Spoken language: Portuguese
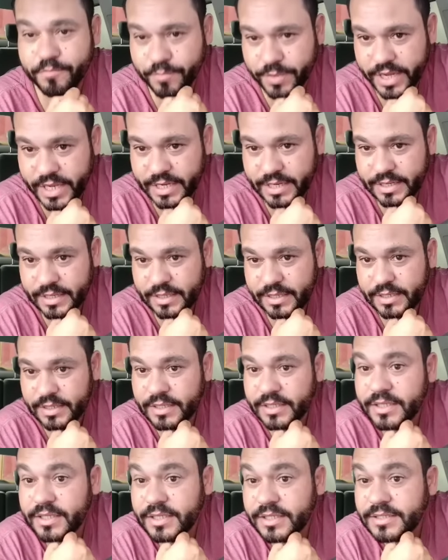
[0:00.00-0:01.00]
pena
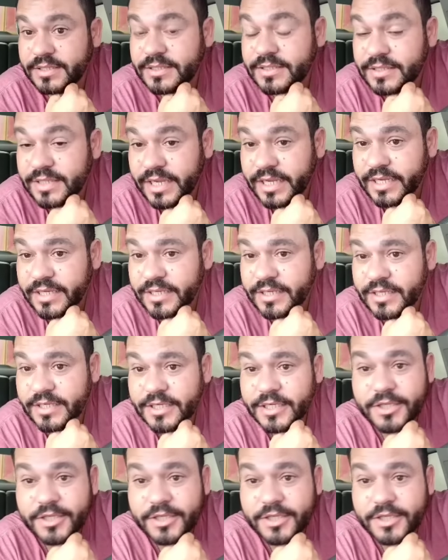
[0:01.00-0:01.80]
e sem